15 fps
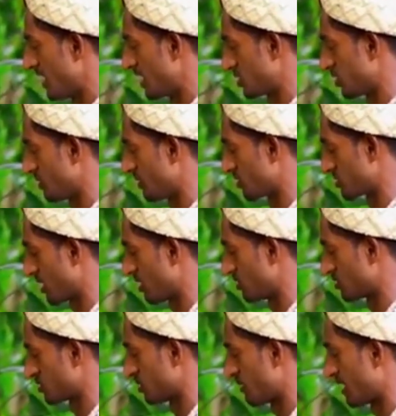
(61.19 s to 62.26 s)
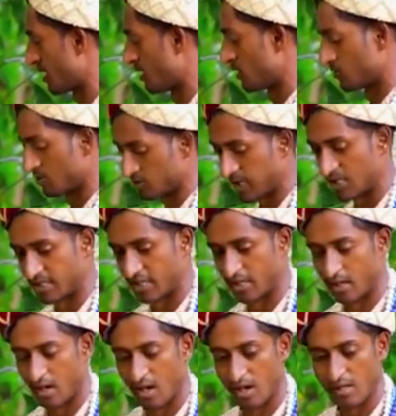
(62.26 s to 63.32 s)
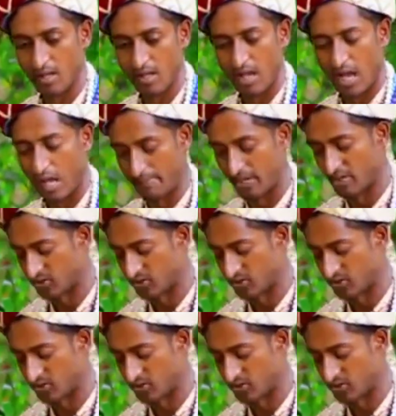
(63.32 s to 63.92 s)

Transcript: এত বড় সাহস তোমার কোথা থেকে হয় আমি